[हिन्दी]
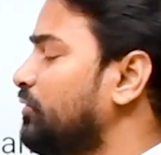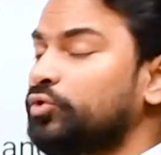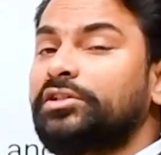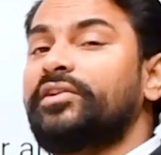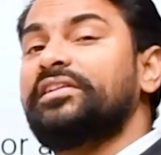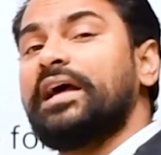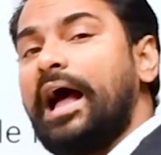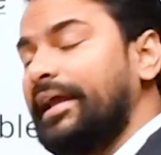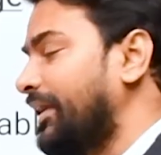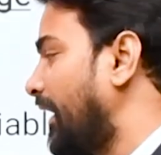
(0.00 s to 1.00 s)
वो जिसकी वजह से
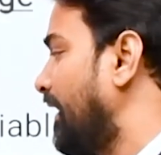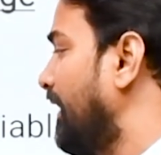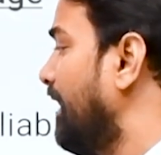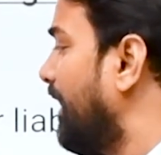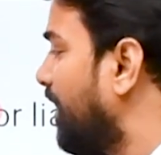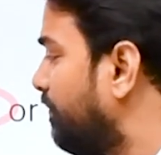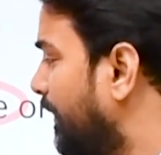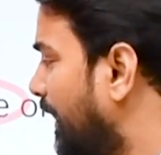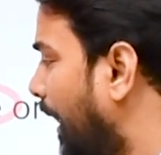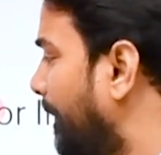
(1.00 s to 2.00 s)
आई है इसमें
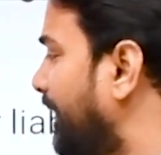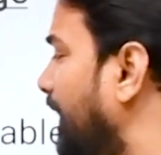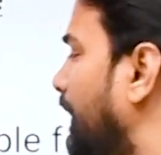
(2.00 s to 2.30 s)
लाइबिलिटी